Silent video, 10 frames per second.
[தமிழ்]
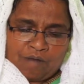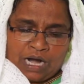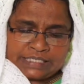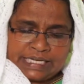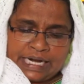
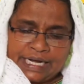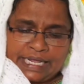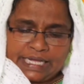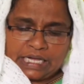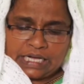வாழ்க்கையில்
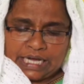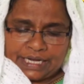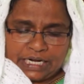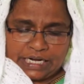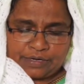அநேக
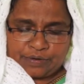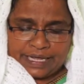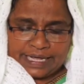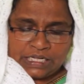காரியங்களை கூட